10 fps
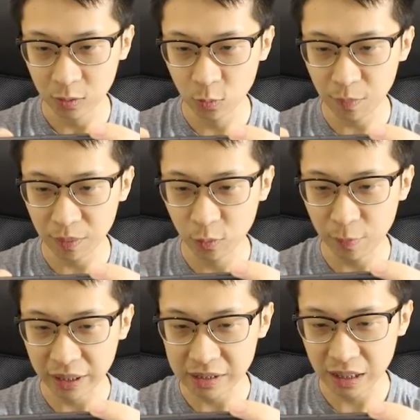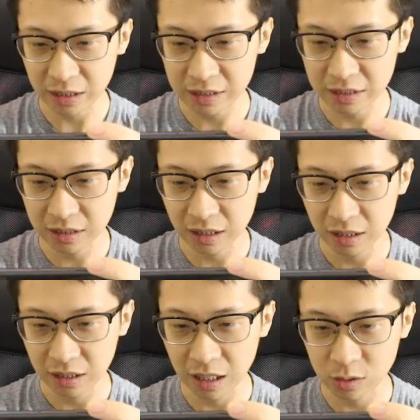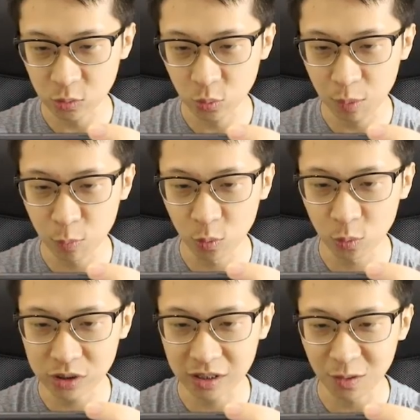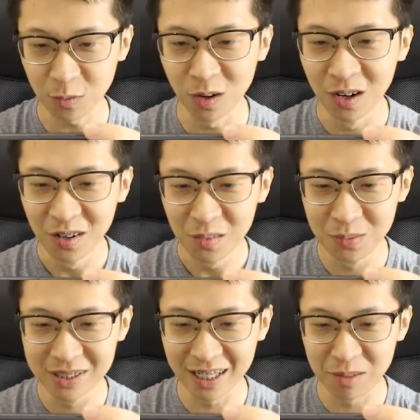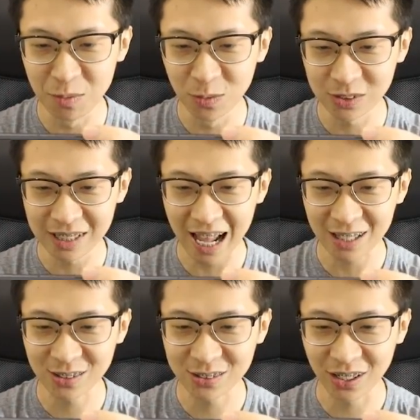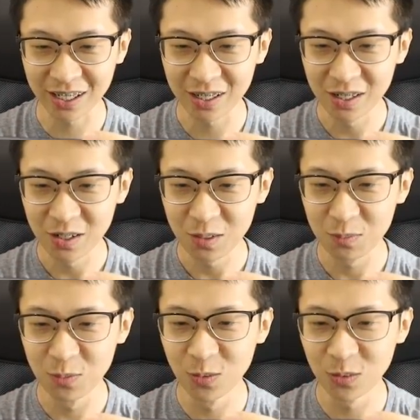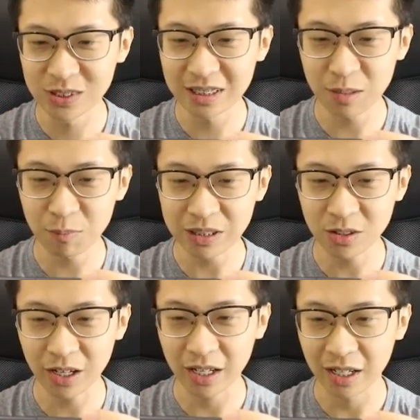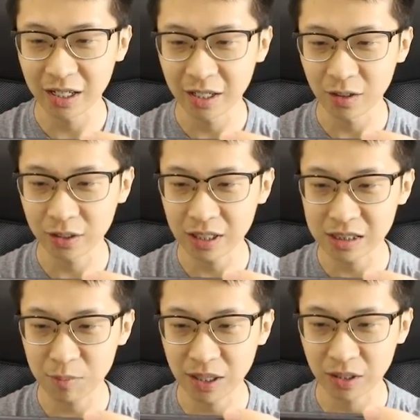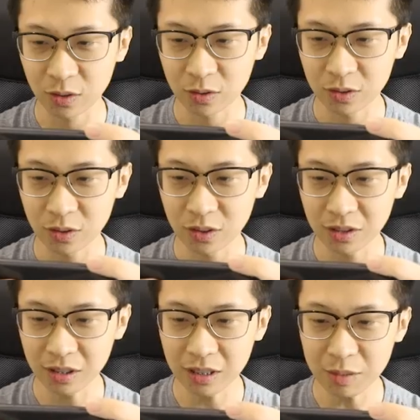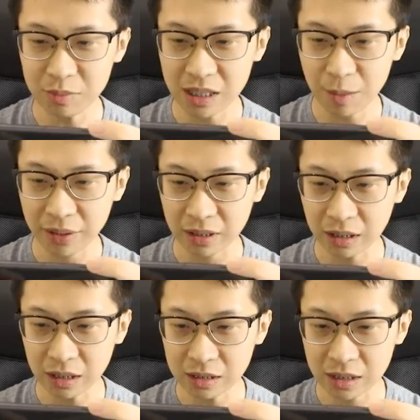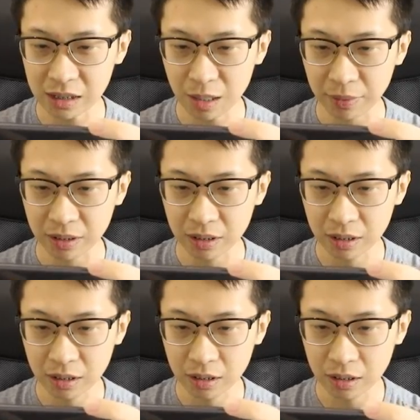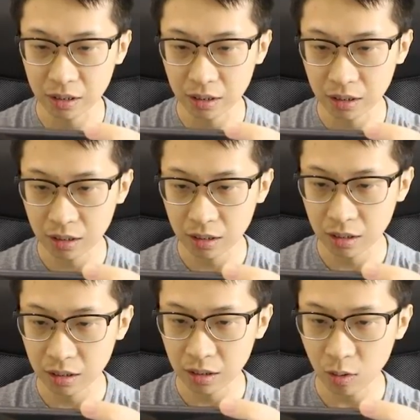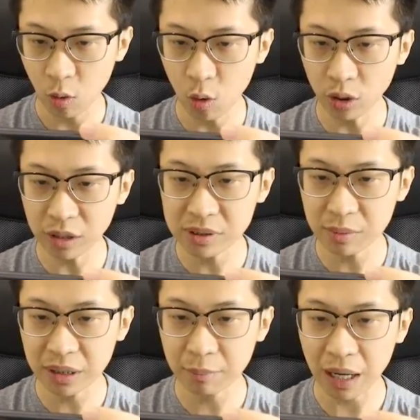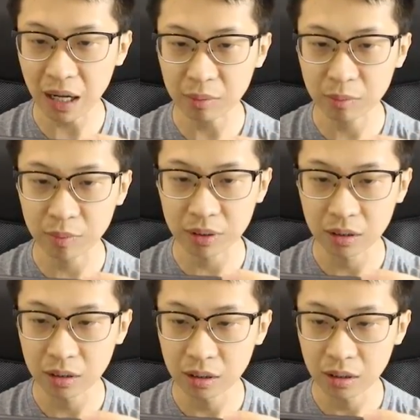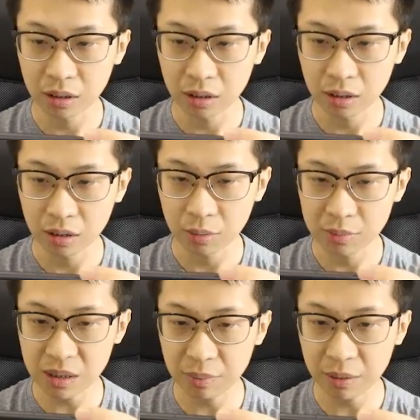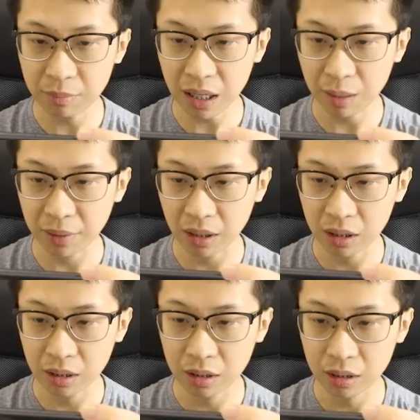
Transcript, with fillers: Gue gua pakai cara licik aja Langsung gue bungkus aja Uh bisa dibungkus langsung coy Bungkus di tempat coy Oke sabar uh, Ini bisa apa Ini skillnya apa nih? Oh ini bisa bikin perangkap teman-teman Bisa bikin perangkap ya